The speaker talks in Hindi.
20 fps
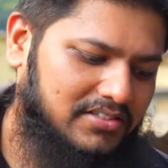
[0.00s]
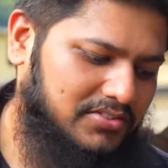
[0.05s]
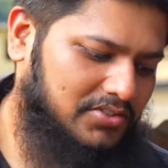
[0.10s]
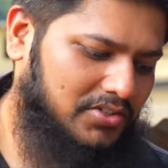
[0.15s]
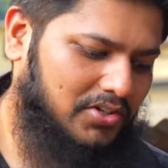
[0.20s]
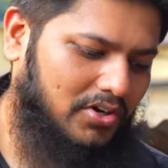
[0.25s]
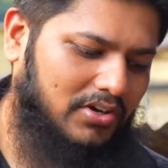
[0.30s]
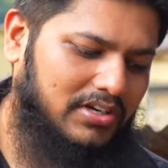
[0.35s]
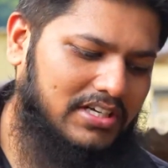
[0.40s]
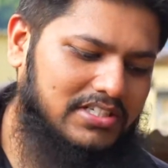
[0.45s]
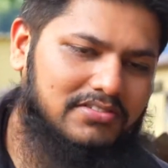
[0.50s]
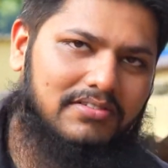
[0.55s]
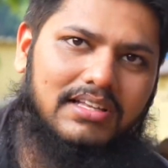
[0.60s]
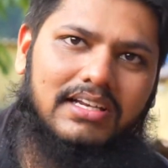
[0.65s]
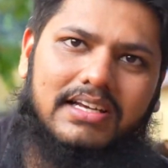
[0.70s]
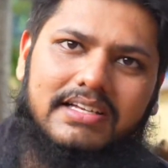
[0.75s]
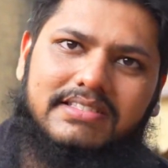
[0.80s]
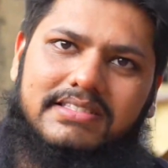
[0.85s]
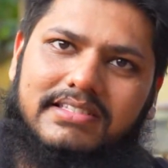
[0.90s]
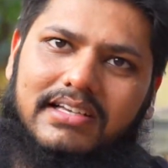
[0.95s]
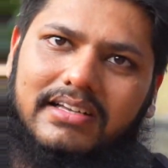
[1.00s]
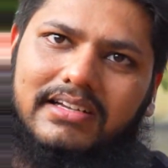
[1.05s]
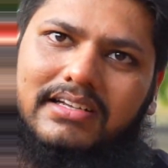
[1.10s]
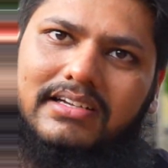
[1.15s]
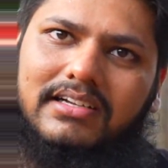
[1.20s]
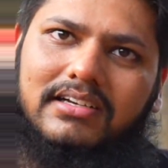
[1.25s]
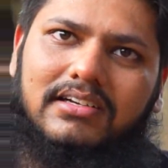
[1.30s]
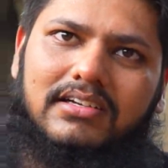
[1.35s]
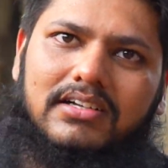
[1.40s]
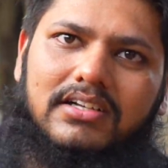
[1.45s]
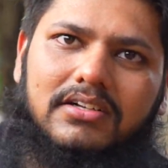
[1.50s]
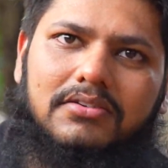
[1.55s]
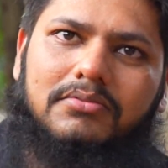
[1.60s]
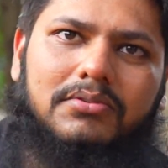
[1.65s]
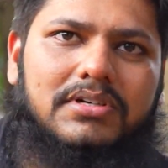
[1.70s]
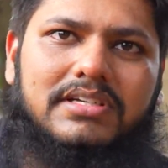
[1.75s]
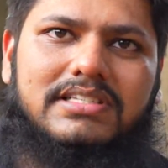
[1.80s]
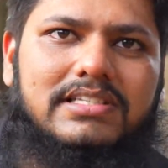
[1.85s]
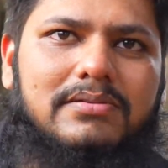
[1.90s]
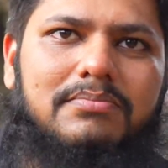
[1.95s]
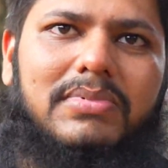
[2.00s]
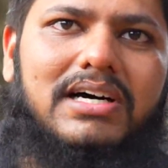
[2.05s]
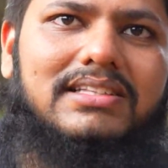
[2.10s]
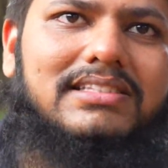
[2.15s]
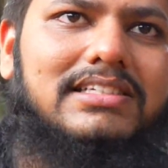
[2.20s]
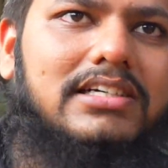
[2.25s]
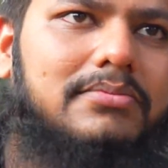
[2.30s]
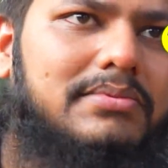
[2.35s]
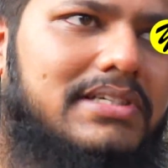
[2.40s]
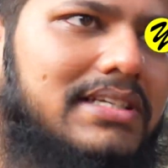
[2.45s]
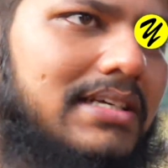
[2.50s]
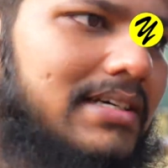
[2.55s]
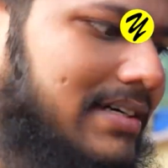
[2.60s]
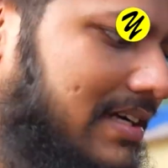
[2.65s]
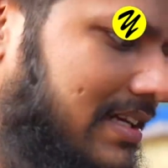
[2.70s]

जो नॉलेज वाला इंसान है ना वो ये हम्म। सब बात कभी नहीं